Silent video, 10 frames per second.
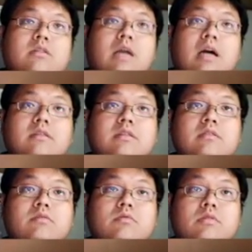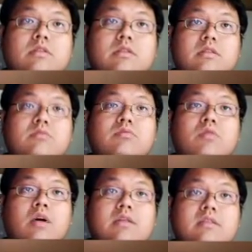长是五十五，
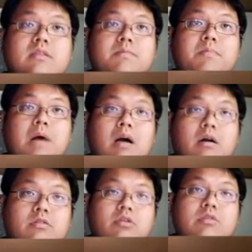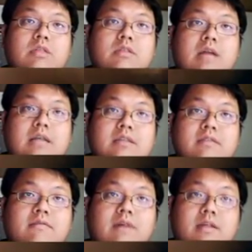宽是十八哈，凑成大
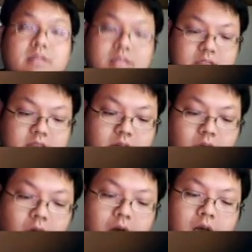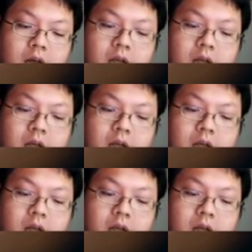正方体的话，